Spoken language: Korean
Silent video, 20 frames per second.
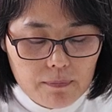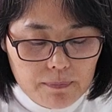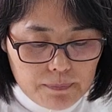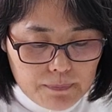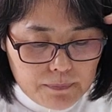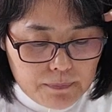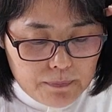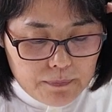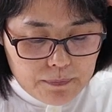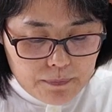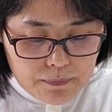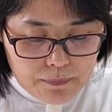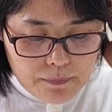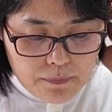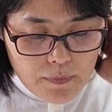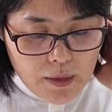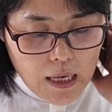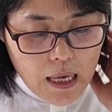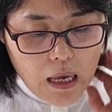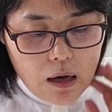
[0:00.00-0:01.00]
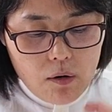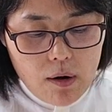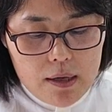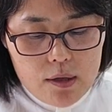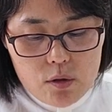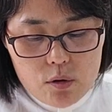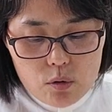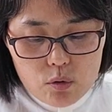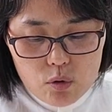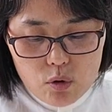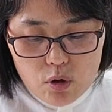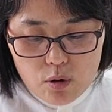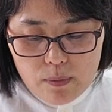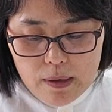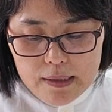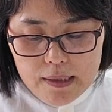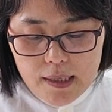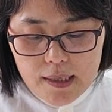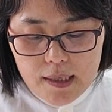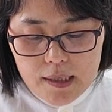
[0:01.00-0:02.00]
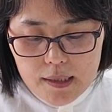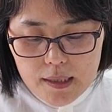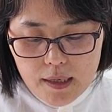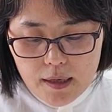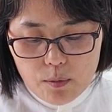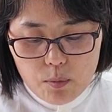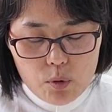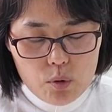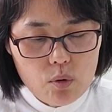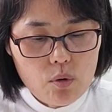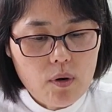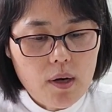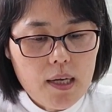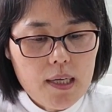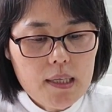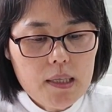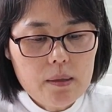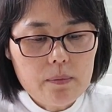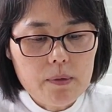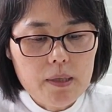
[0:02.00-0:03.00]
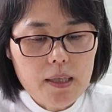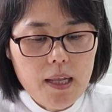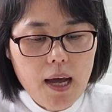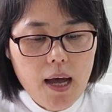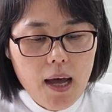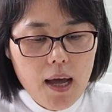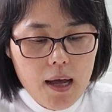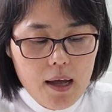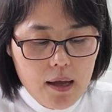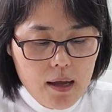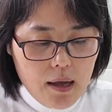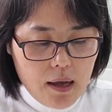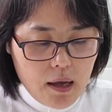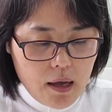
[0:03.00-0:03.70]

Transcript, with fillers: 음, 개관 정도로만 짧게 짧게 보도록 하겠습니다.